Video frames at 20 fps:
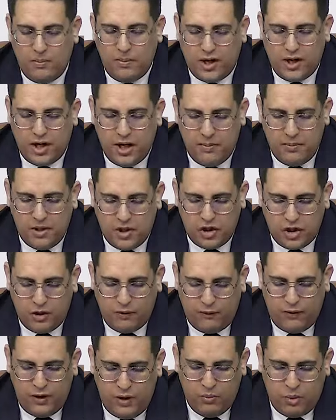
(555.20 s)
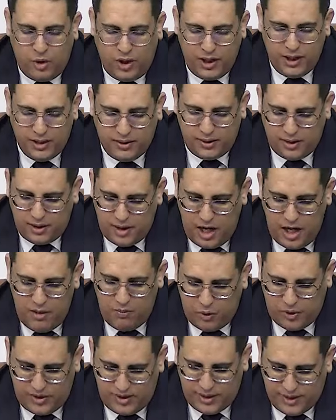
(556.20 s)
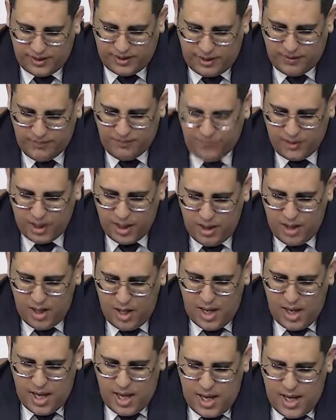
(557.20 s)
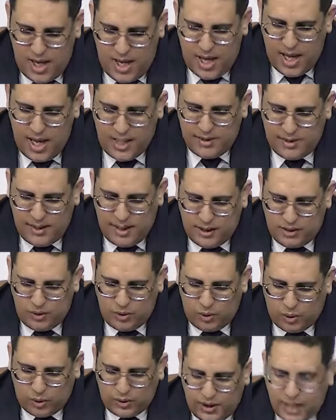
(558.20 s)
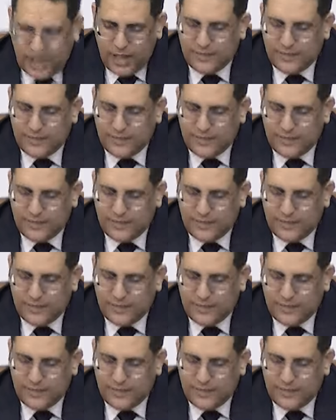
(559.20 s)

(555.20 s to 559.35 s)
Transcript: البرنامج في محيط المؤسسة هذه النقطة